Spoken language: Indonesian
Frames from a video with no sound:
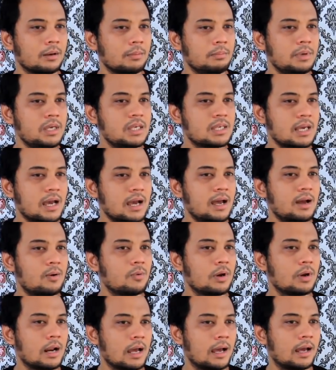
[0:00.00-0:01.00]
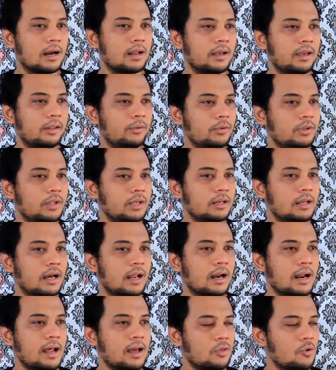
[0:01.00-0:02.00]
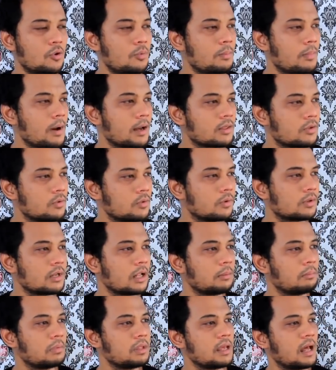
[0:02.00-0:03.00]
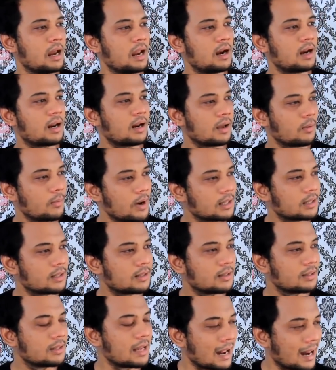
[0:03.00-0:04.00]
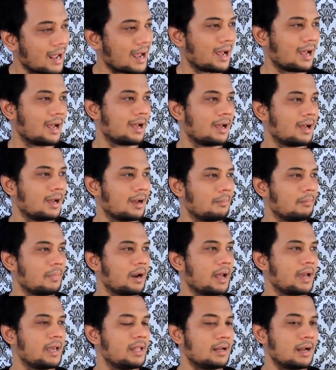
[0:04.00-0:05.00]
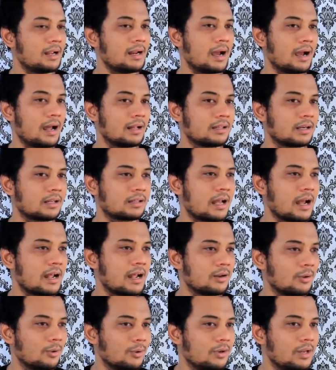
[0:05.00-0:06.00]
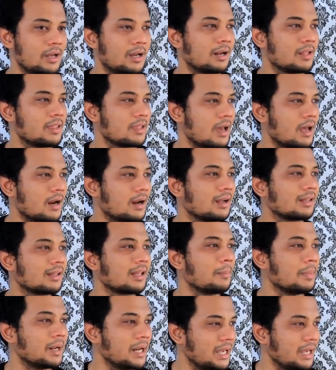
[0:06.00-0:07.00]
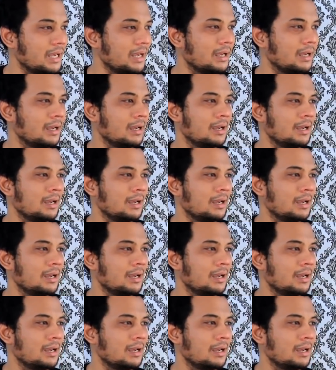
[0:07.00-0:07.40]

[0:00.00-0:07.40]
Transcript: bisa ular itu tidak langsung masuk dan menjalar lewat darah melainkan akan tertahan dulu di kelenjar getah bening.